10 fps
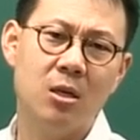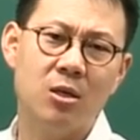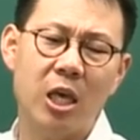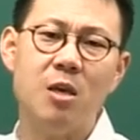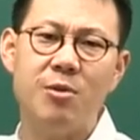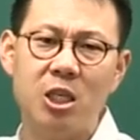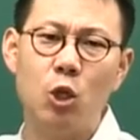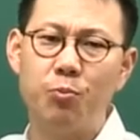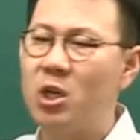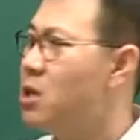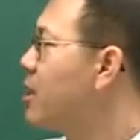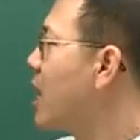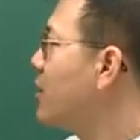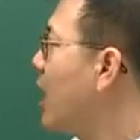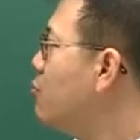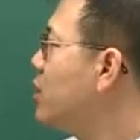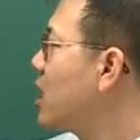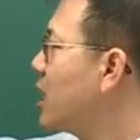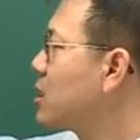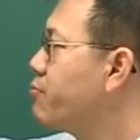근데 이 미친놈들이 이번에 네
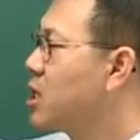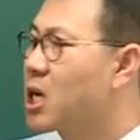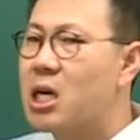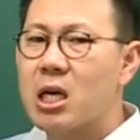문제를 냈습니다.